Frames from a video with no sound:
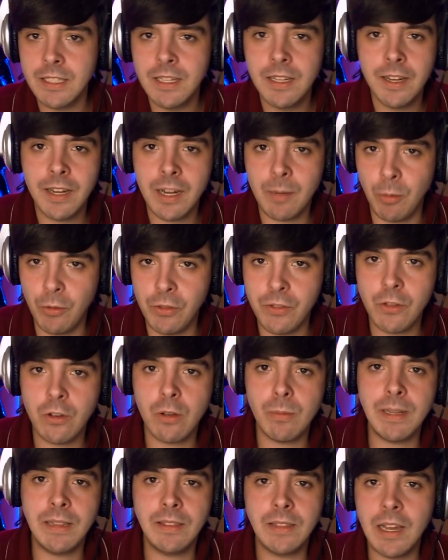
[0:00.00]
respondiendo
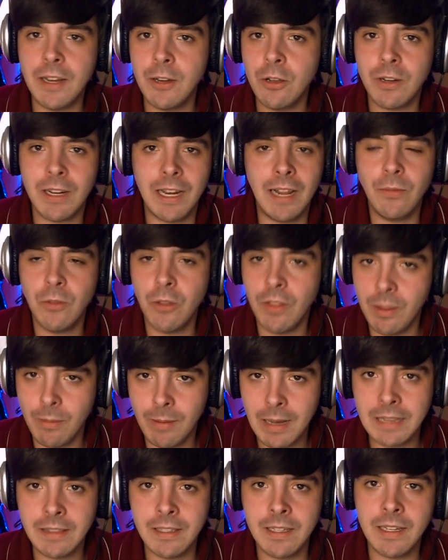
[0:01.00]
comentarios, creando
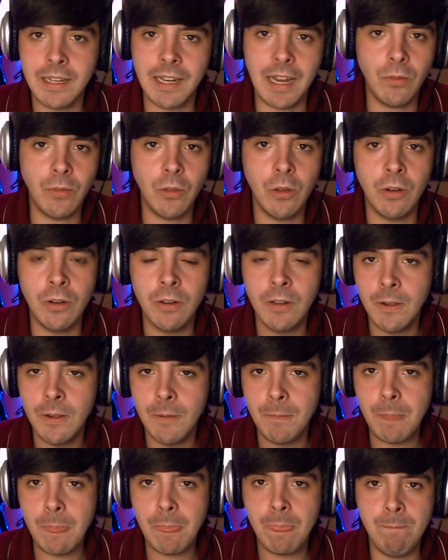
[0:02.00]
debate, creando
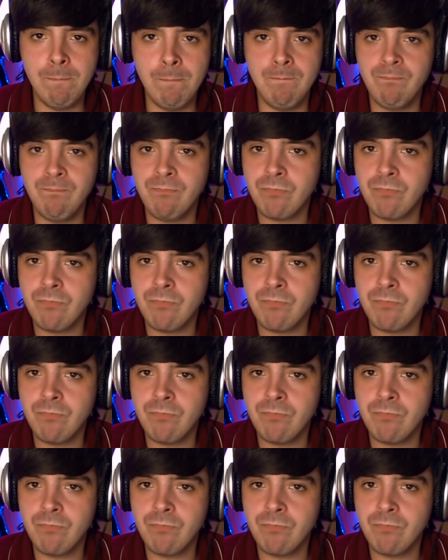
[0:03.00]
mm,